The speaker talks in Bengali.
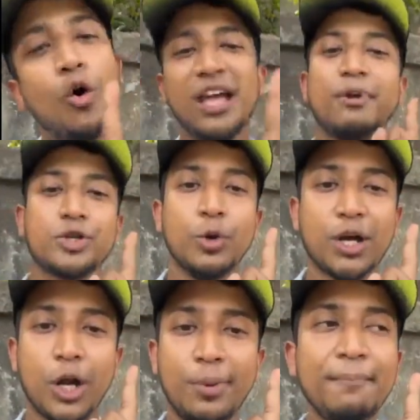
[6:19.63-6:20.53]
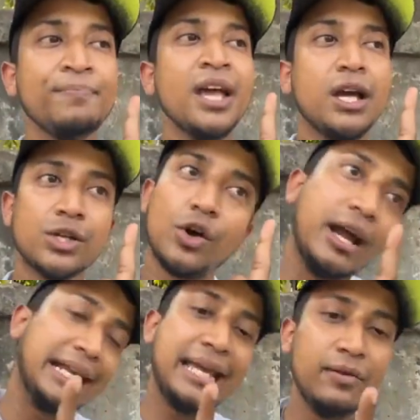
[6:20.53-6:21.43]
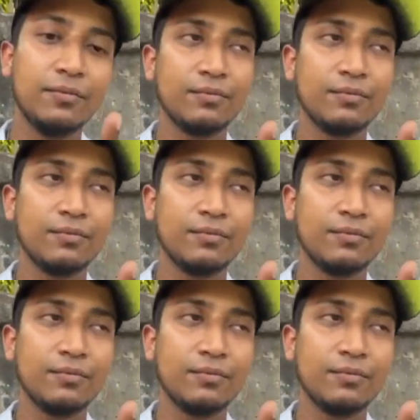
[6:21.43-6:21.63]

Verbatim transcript: অনেক মানুষের উপকার হবে সো এটাই